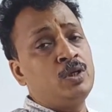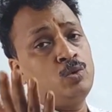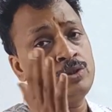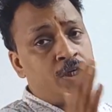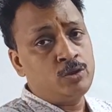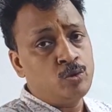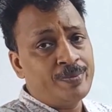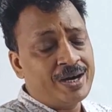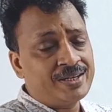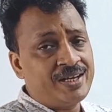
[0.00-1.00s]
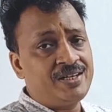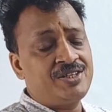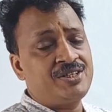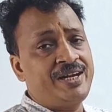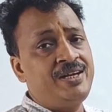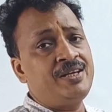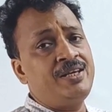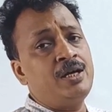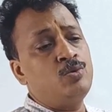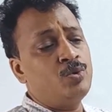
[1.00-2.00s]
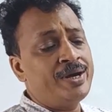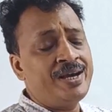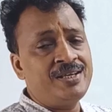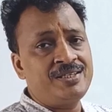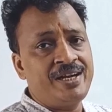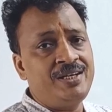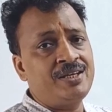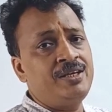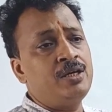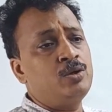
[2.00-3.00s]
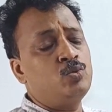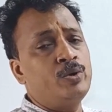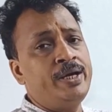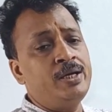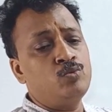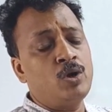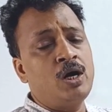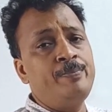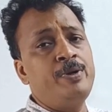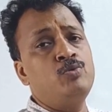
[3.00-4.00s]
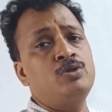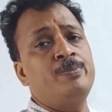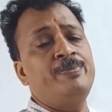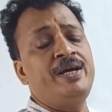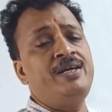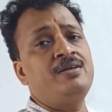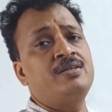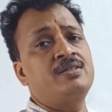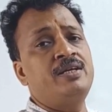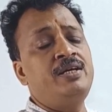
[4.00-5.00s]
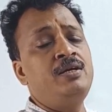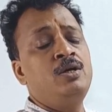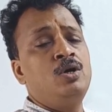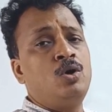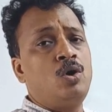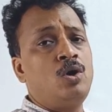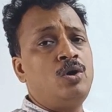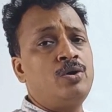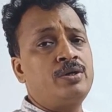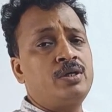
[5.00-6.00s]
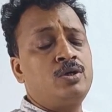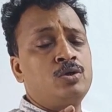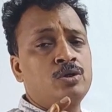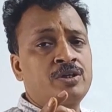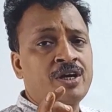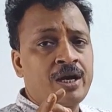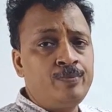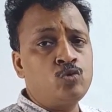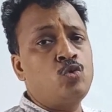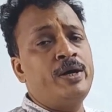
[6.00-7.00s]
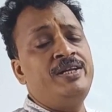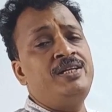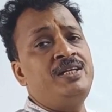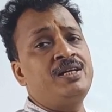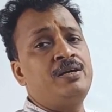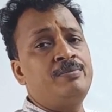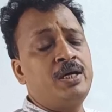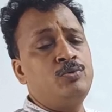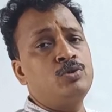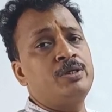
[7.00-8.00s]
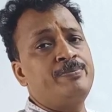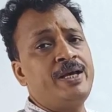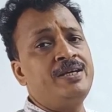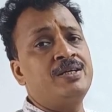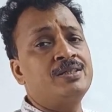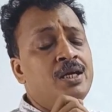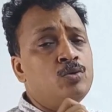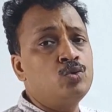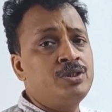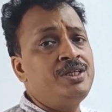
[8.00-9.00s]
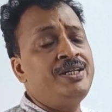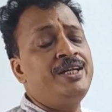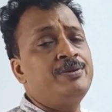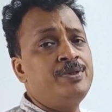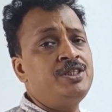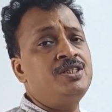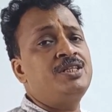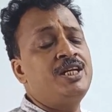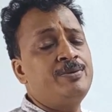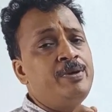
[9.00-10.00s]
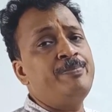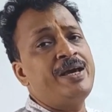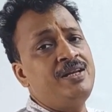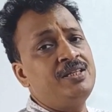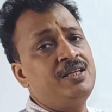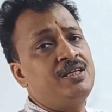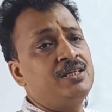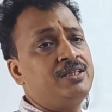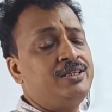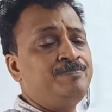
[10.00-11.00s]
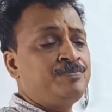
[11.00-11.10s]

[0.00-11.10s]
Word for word: उसके जो मार्केट स्टैंड किया हुआ है सेट किया हुआ है वहाँ पे वो सप्लाई करता है और कम क्वांटिटी का माल वो सप्लाई करता है उसी रेट में जिस रेट में पहले दे रहा था